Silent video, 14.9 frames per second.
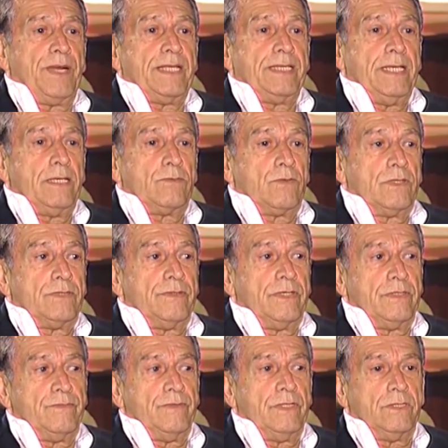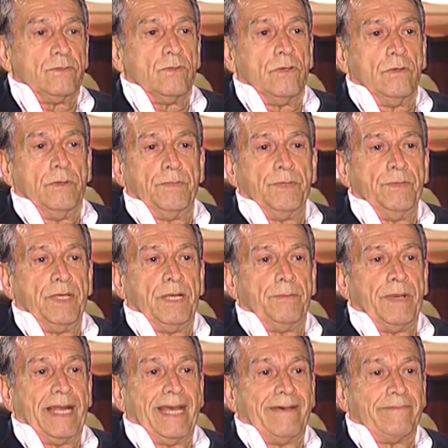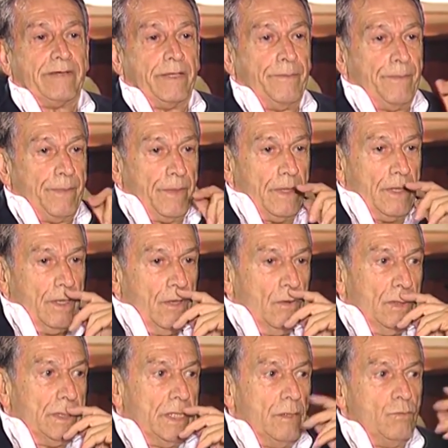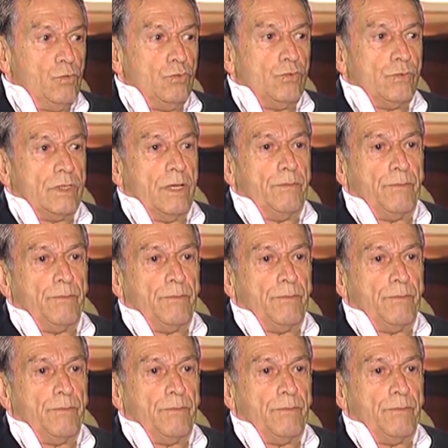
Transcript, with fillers: para dentro. Às vezes vem só uma primeira palavra. Hum. Eu andei muito tempo